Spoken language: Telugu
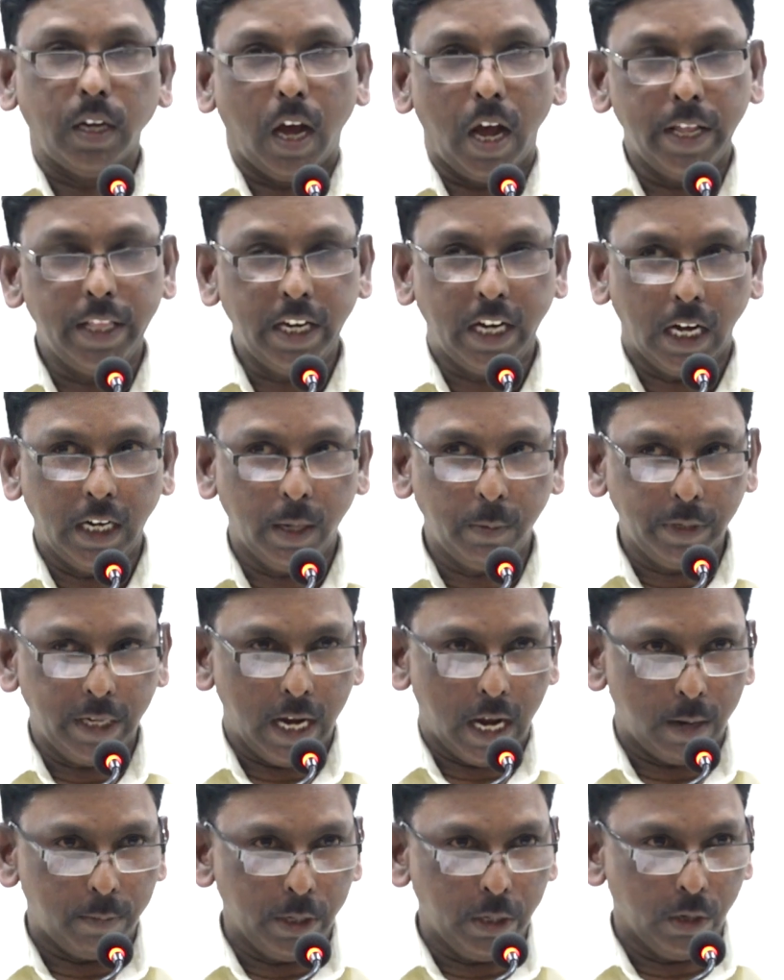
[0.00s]
ఆదికాండం
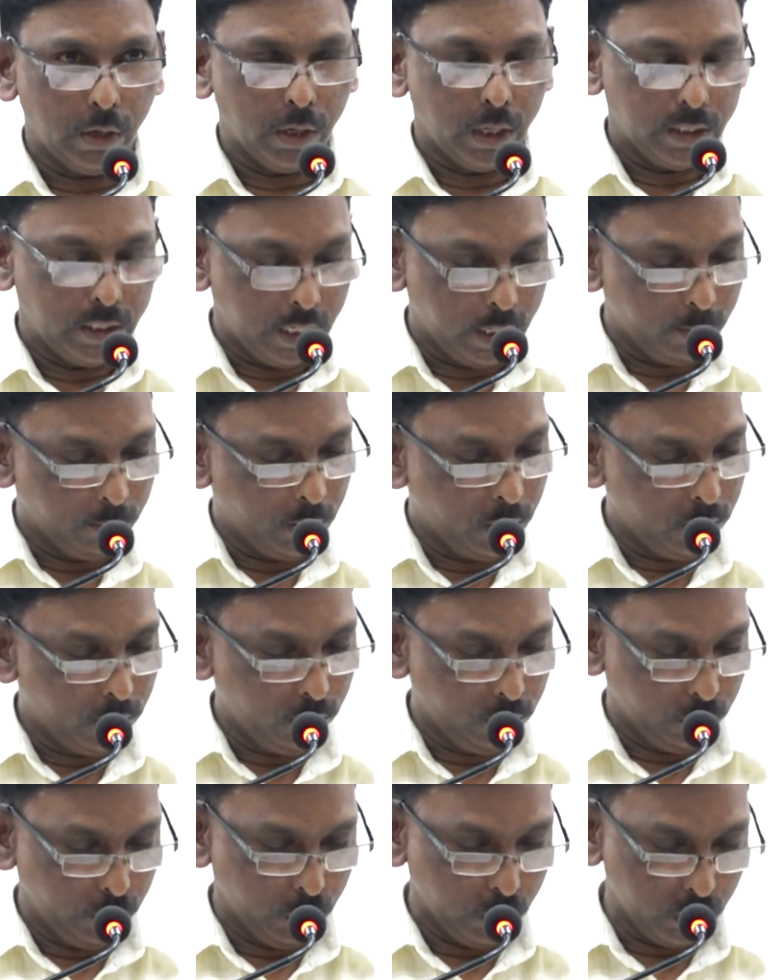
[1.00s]
యాభై అధ్యాయంలో
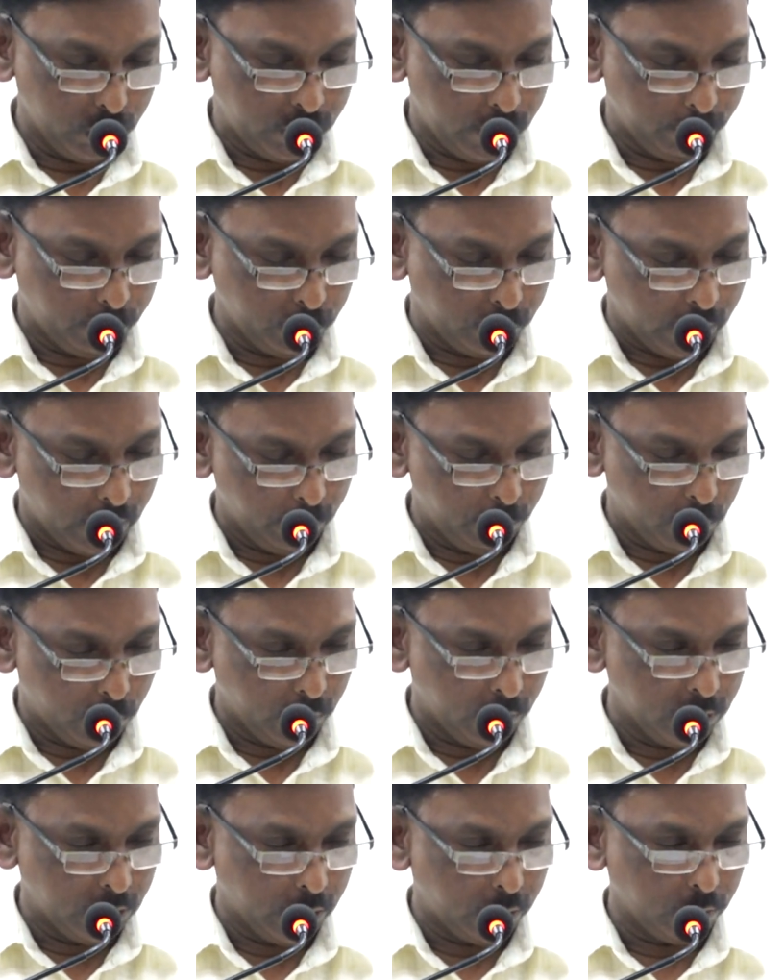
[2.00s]
యోసేపు
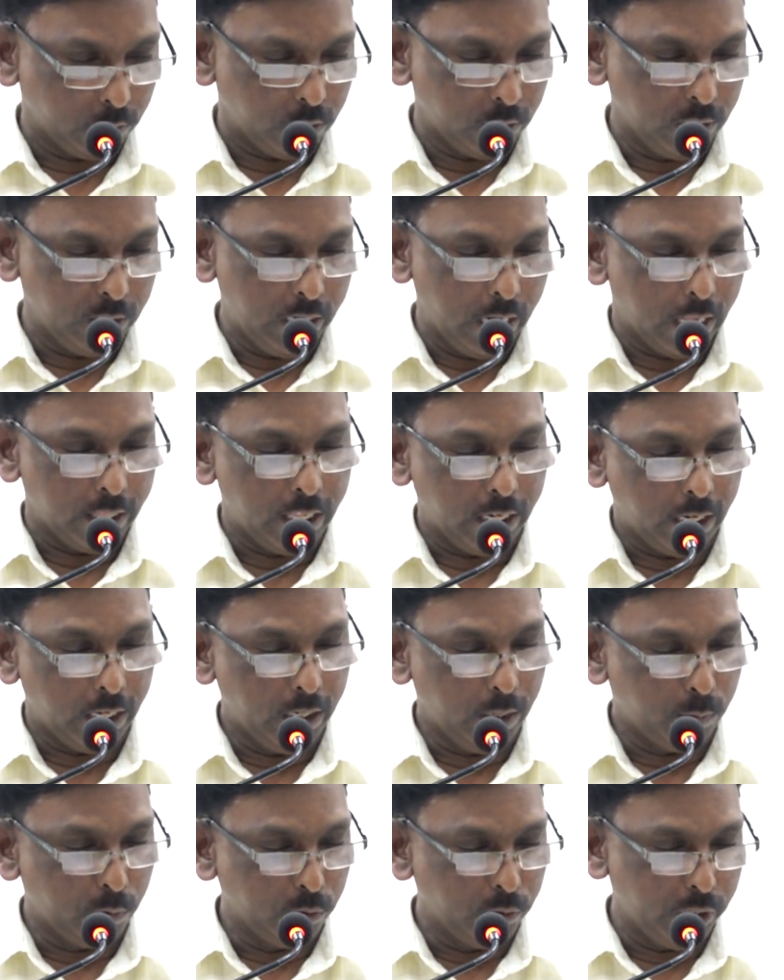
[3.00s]
చనిపోవడం జరుగుతుంది
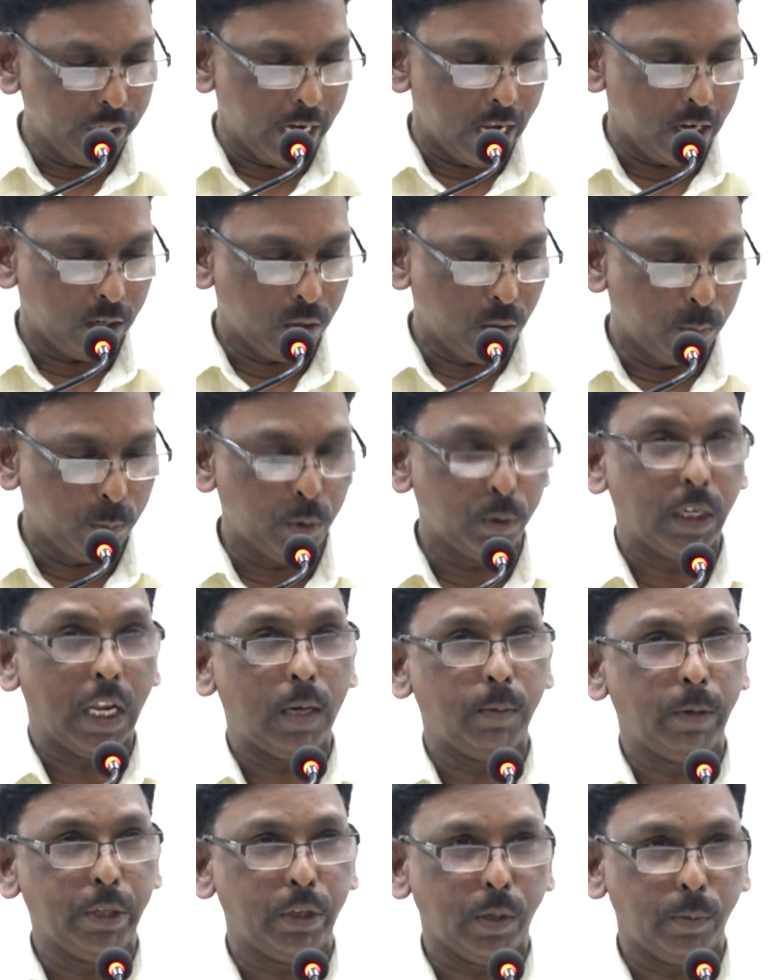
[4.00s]
అంతకంటే ముందు యాకోబు
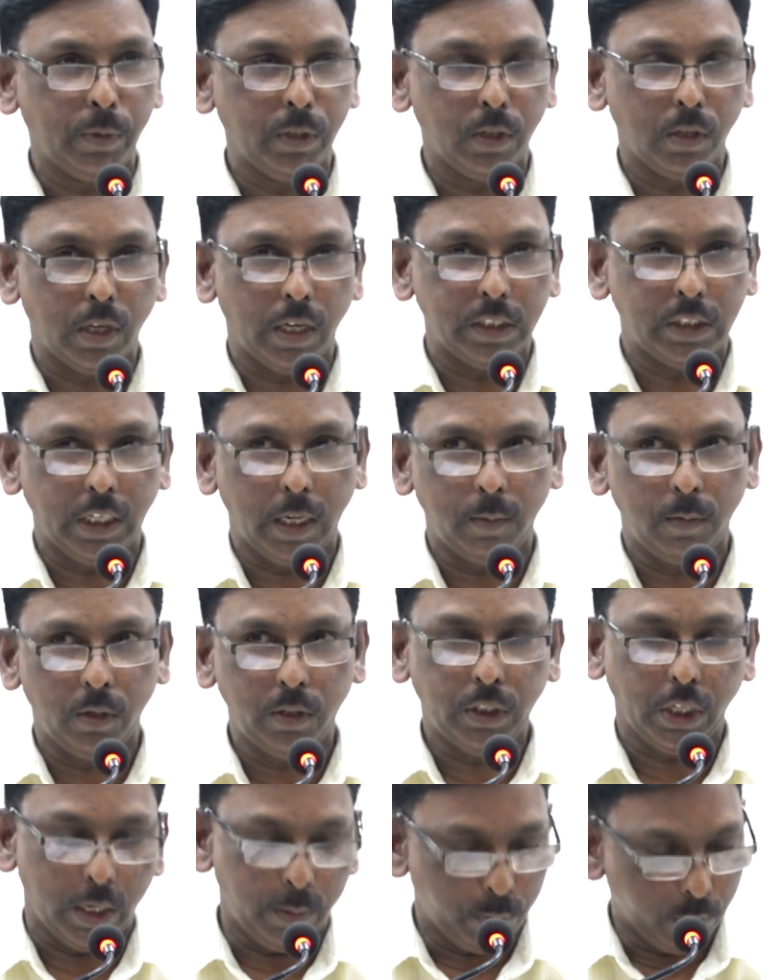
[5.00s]
నలభై తొమ్మిదో అధ్యాయంలో
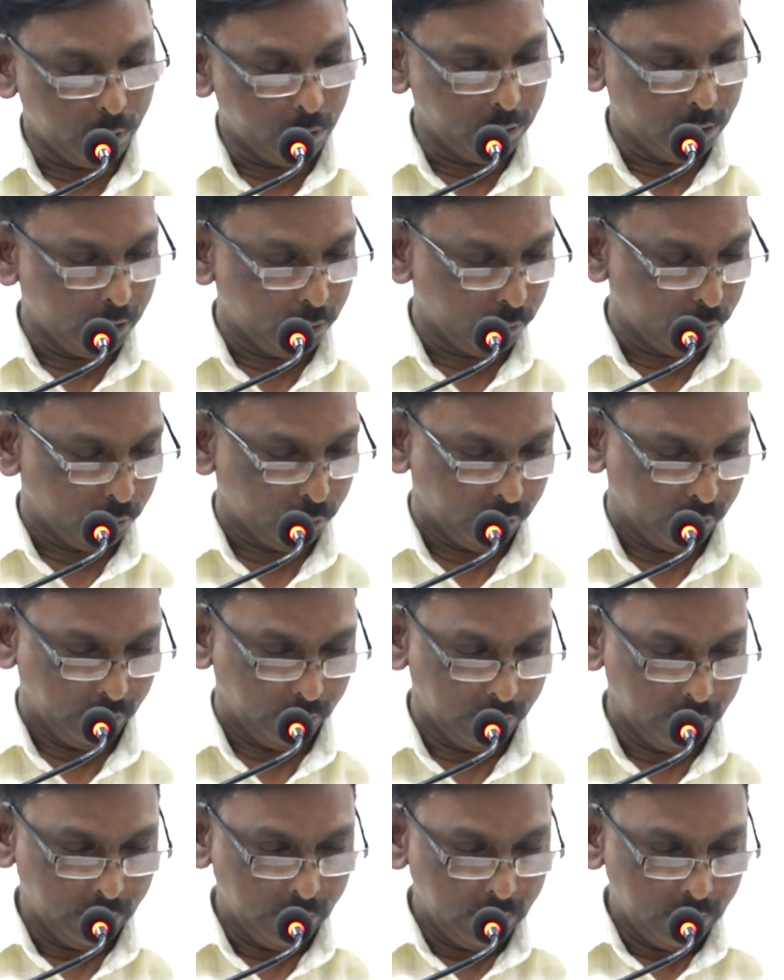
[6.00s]
చనిపోవడం జరుగుతుంది
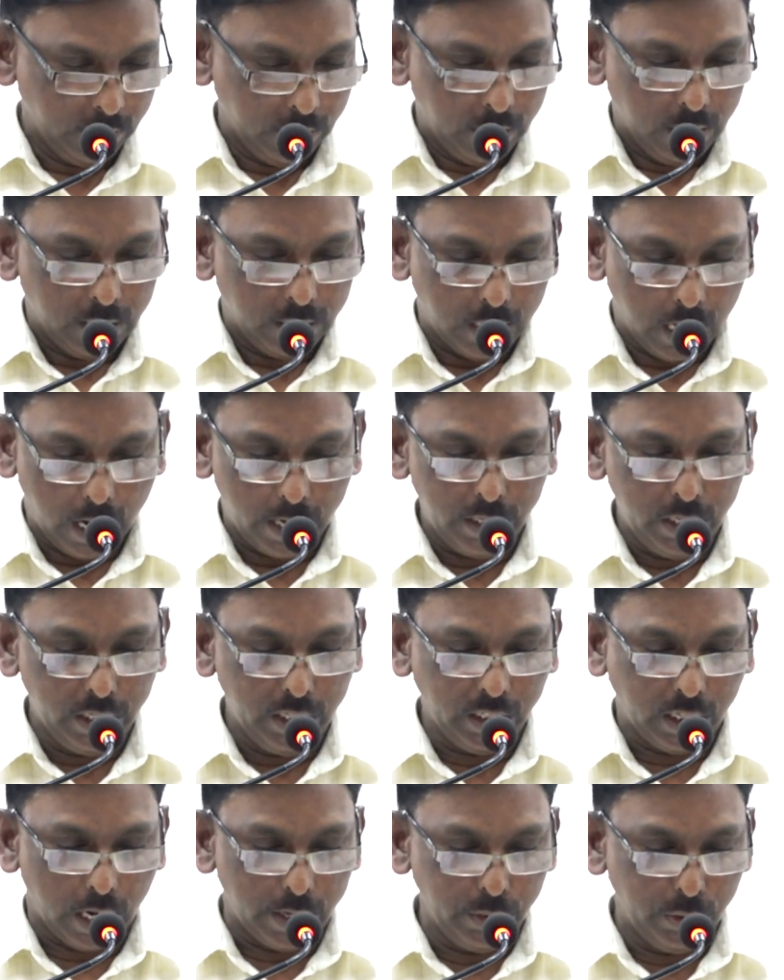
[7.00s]

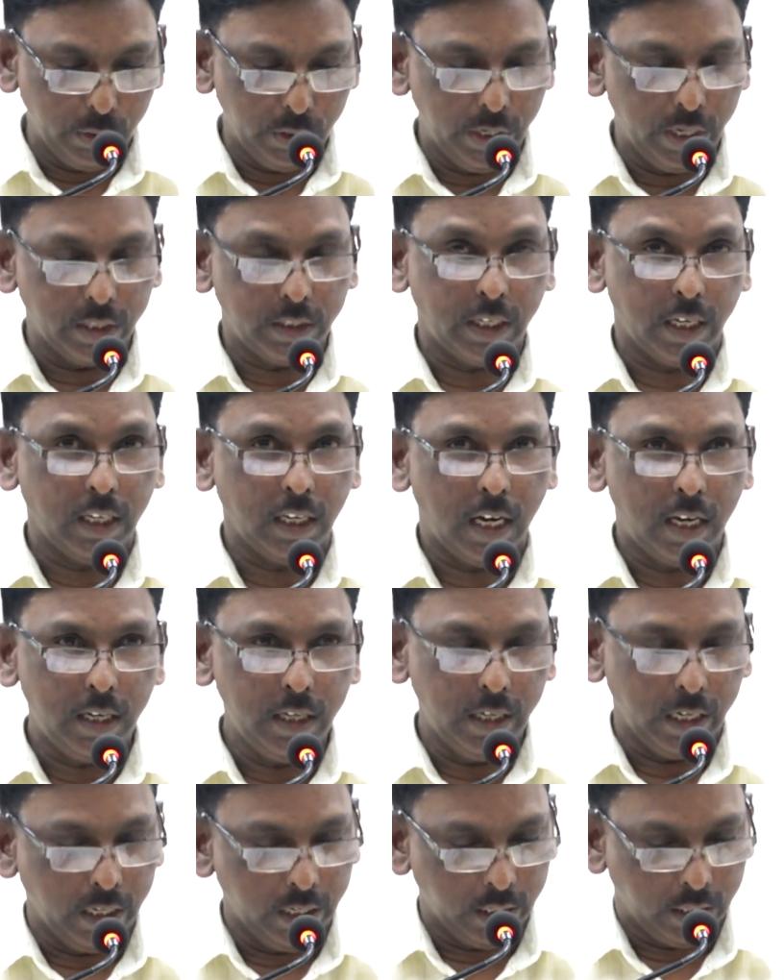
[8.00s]
దానిని కంటిన్యూషన్గా
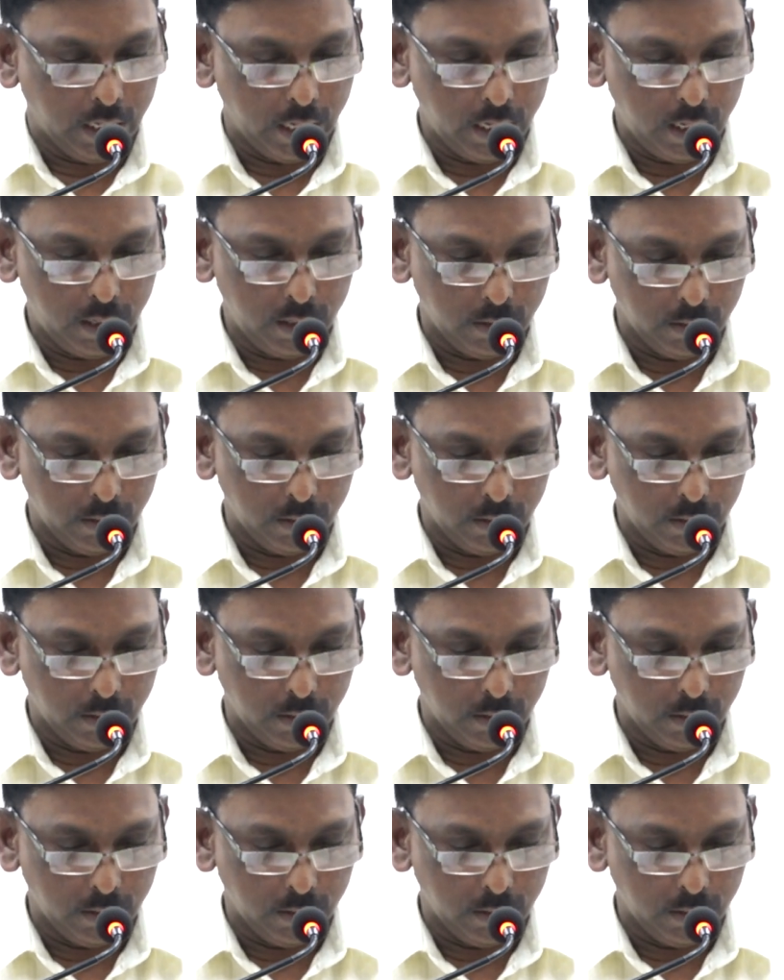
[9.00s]
ఇక్కడ